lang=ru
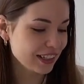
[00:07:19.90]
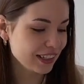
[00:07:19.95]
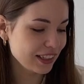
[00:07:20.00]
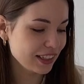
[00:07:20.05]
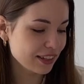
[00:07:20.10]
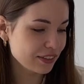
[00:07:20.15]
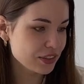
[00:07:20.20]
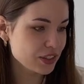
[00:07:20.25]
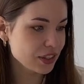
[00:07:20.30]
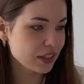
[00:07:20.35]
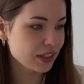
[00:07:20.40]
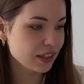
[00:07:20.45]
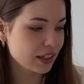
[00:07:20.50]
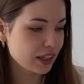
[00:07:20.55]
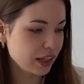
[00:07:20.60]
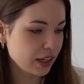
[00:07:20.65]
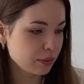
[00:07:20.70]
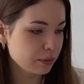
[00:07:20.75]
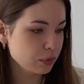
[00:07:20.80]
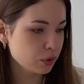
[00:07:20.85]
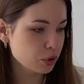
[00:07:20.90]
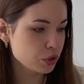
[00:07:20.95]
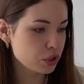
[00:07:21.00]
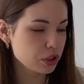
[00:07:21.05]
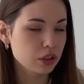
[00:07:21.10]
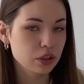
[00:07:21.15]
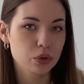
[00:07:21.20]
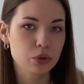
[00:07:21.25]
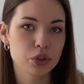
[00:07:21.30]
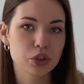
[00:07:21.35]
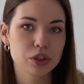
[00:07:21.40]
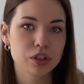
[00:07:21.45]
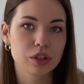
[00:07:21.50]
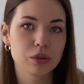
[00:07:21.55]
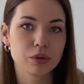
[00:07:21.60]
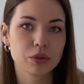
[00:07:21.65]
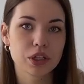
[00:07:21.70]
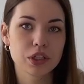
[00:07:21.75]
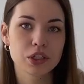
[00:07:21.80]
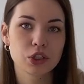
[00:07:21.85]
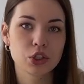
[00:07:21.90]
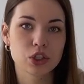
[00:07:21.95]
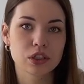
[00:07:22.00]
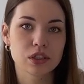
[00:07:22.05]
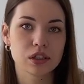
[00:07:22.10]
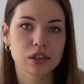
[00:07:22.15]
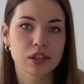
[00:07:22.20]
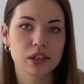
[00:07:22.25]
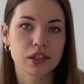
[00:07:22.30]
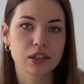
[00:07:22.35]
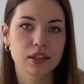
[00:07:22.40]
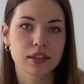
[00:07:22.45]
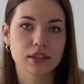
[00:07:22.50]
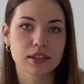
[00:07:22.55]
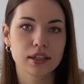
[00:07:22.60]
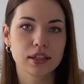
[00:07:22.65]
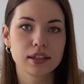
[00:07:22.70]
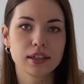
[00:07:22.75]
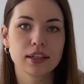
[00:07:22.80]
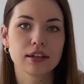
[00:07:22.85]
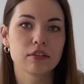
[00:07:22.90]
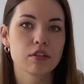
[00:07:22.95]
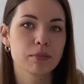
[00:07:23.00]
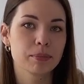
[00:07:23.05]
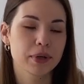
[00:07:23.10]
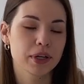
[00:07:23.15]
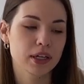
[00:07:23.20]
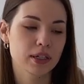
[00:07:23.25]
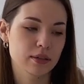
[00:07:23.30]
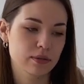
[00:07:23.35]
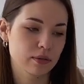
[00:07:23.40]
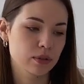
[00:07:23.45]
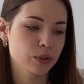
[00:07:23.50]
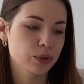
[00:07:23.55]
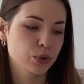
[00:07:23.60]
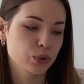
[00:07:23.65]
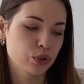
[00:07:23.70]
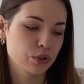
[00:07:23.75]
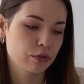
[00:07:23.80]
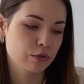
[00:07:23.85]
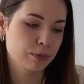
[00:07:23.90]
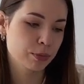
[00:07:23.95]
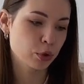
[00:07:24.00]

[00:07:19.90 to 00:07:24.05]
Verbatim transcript: Я взяла крем, точно такой же, как у нас сейчас открытый стоит. Я вам показывала тоже в